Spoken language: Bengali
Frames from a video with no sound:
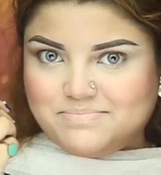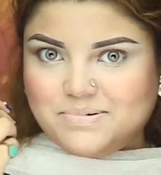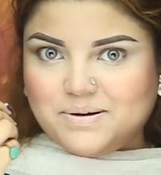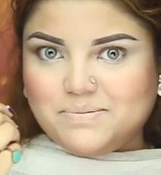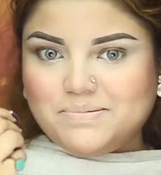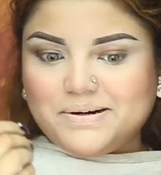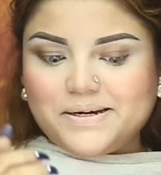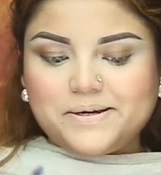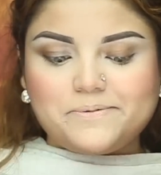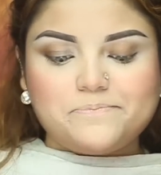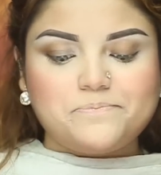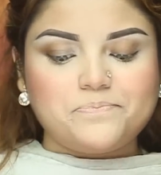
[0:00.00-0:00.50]
বা
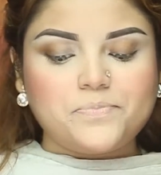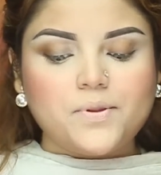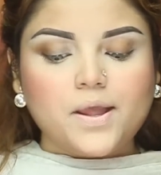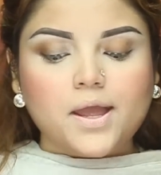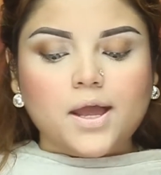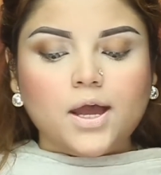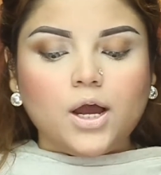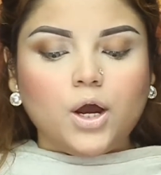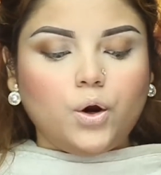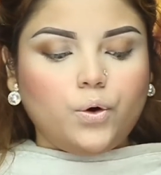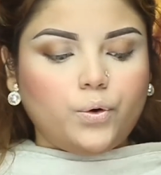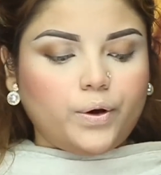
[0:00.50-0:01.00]
বাই
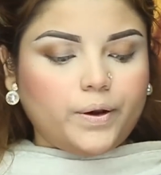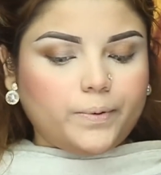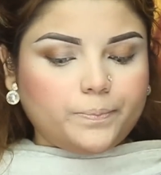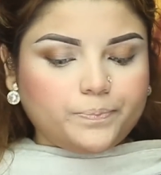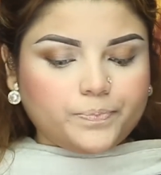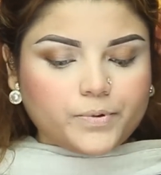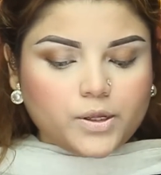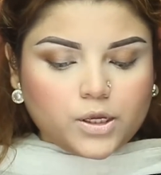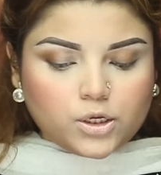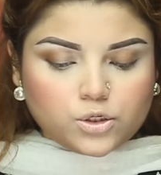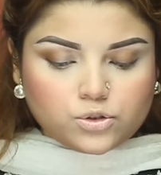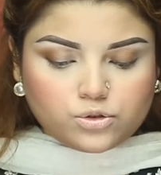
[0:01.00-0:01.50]
ওকে
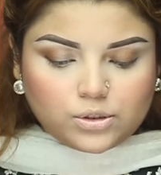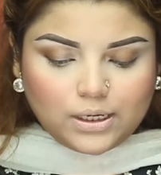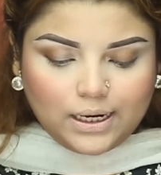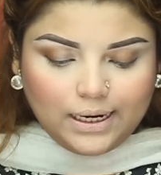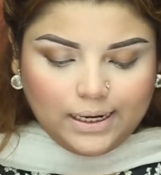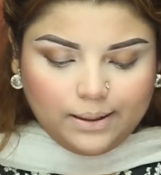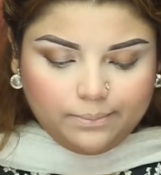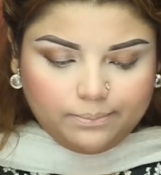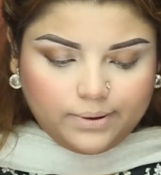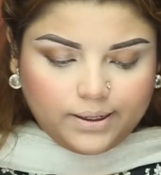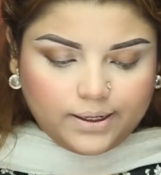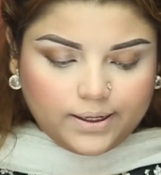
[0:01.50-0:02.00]
সো
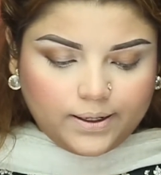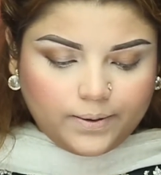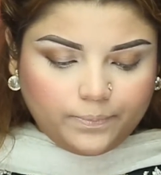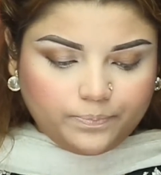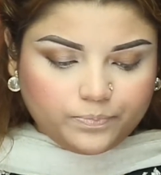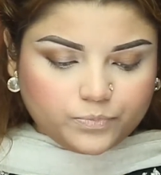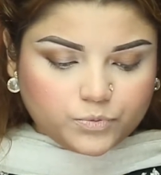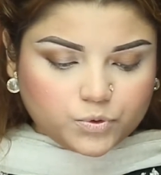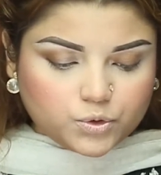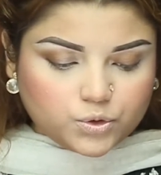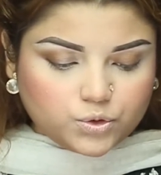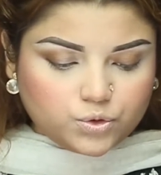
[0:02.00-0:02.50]
আমরা
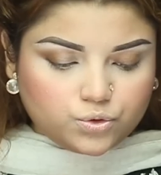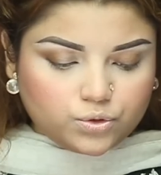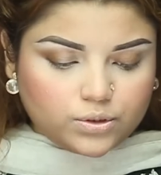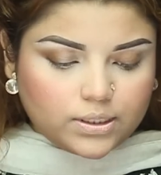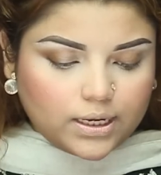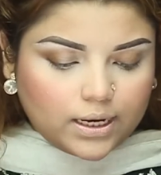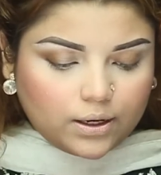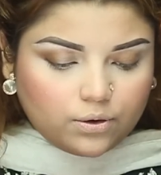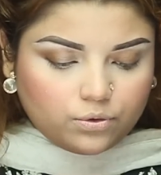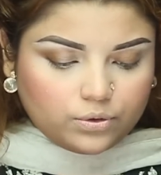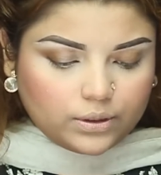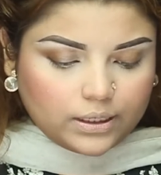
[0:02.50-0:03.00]

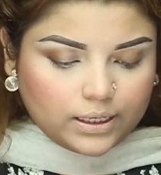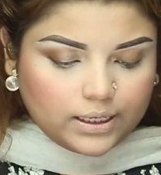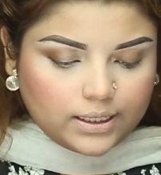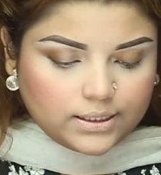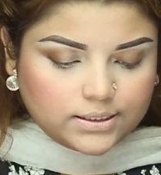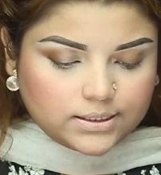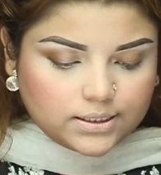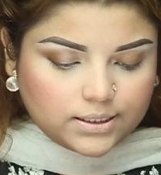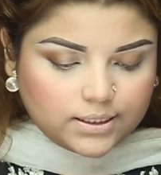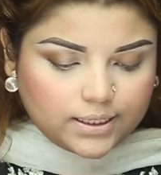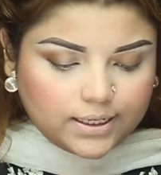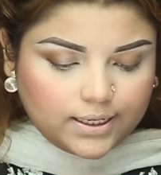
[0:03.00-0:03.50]
যদি এখন
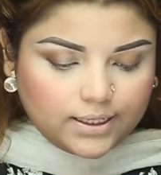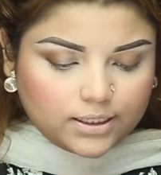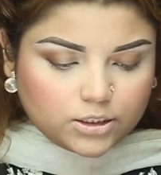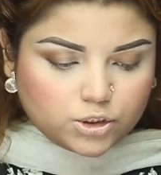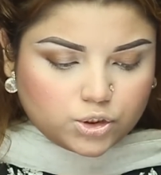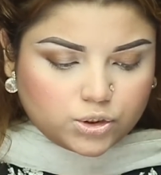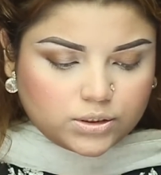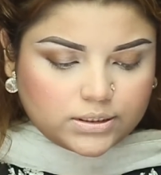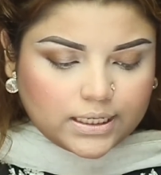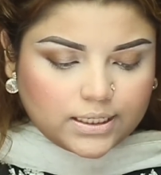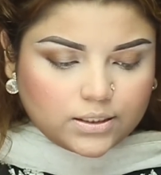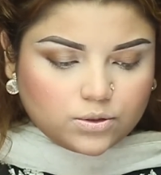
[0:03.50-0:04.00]
এইটার এখানে
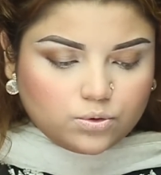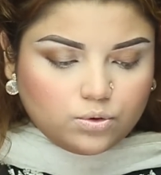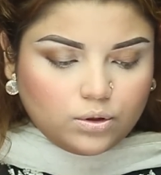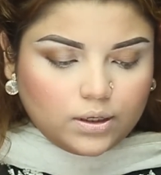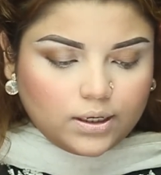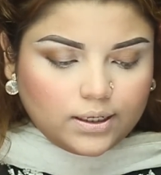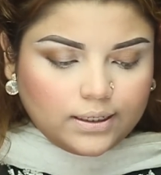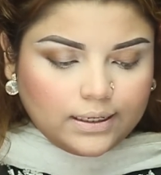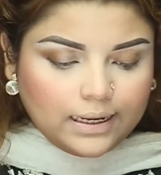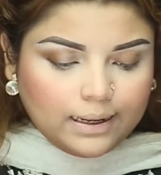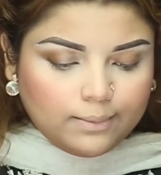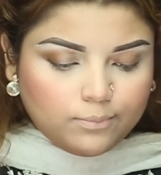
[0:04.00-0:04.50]

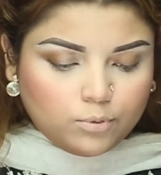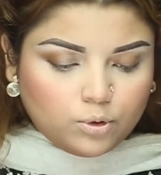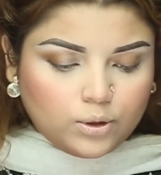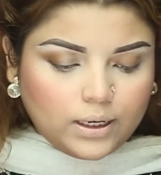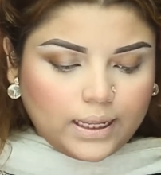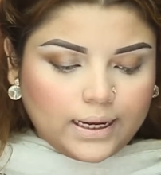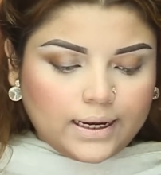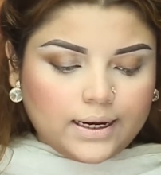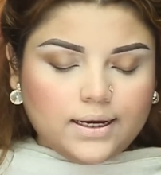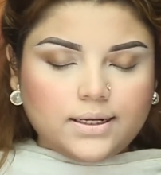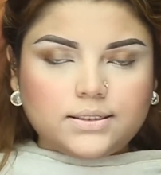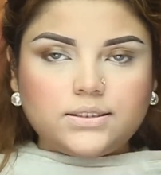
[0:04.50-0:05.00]
শেডগুলোর নামও
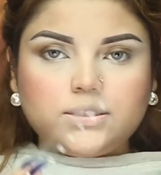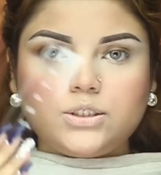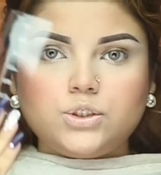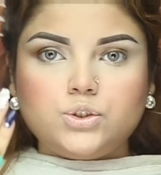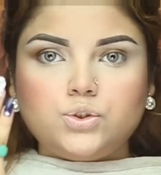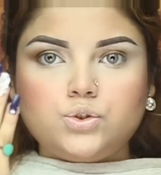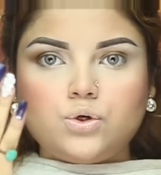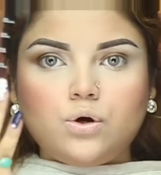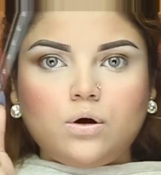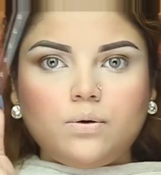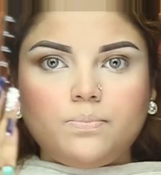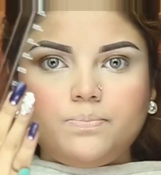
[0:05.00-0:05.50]
লেখা আছে
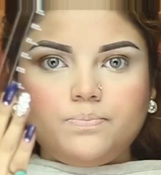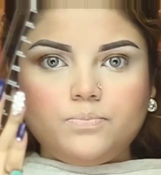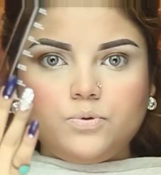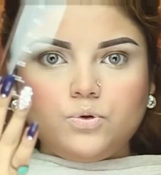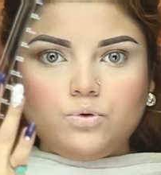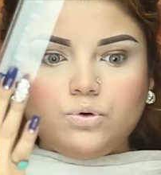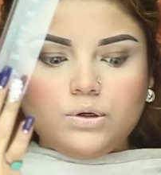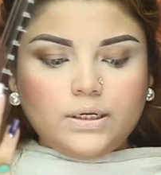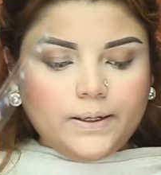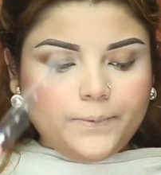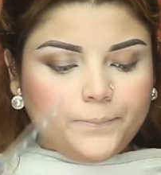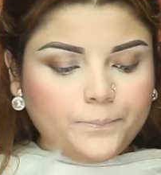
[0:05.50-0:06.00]

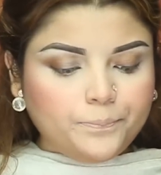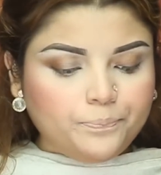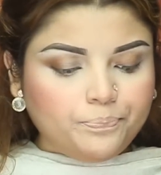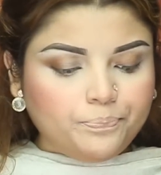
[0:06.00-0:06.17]
সবগুলি